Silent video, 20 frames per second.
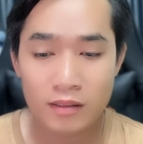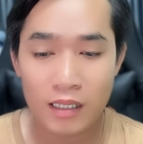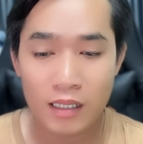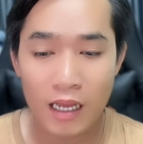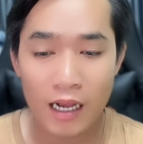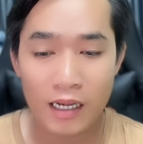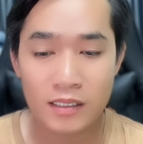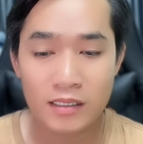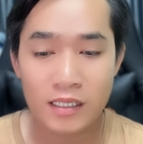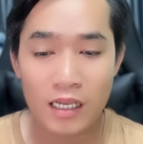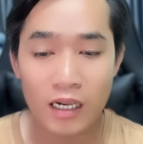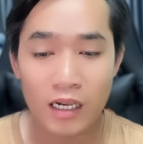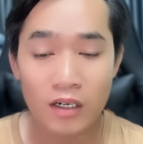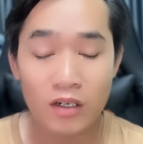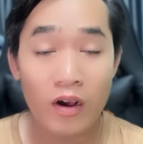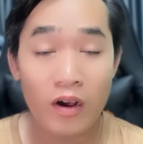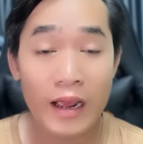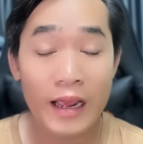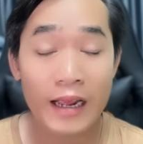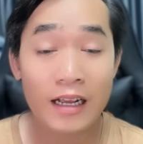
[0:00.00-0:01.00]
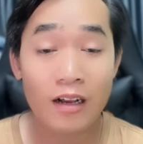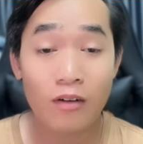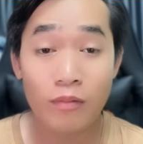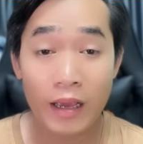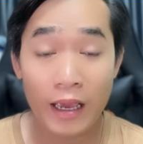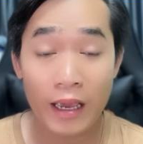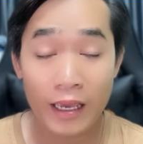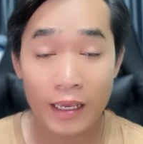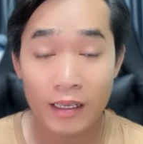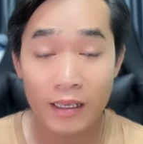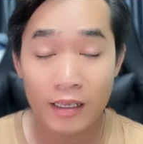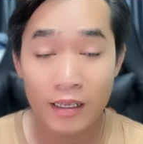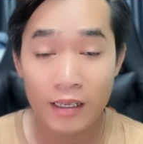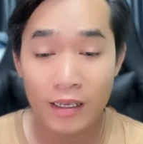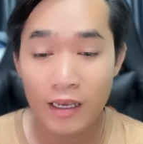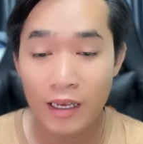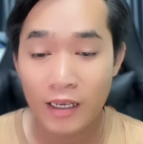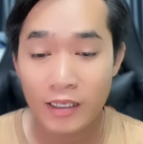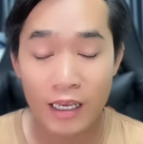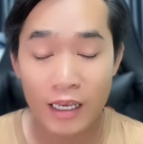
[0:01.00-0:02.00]
thật sự nó hát không hay
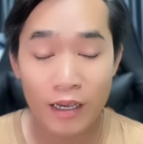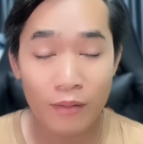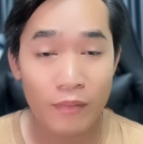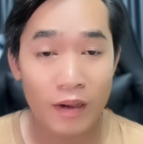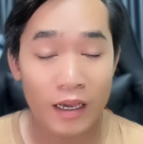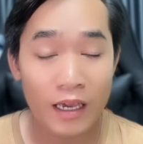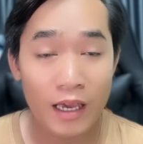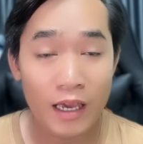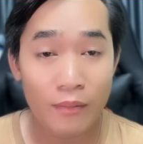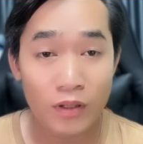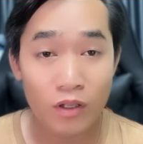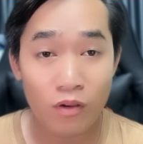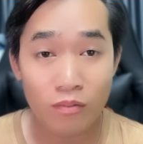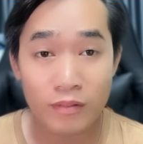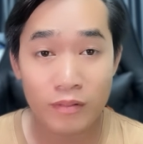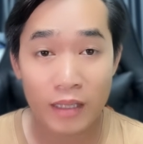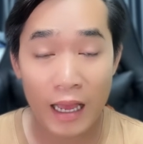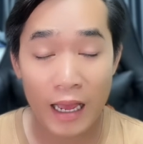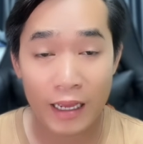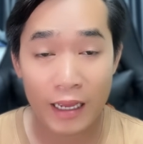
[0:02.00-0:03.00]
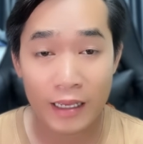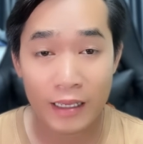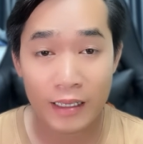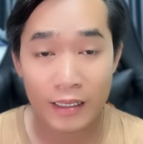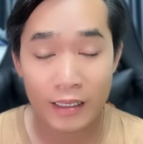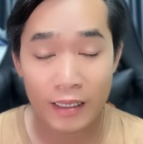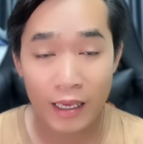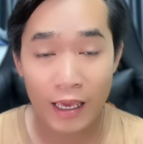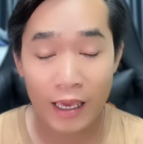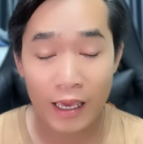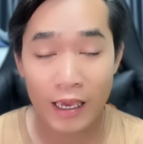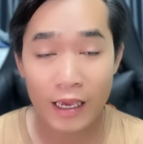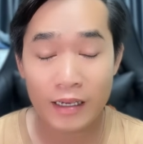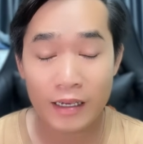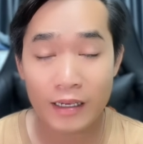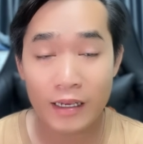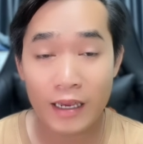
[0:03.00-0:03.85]
nhưng mà khi mà chúng ta nghe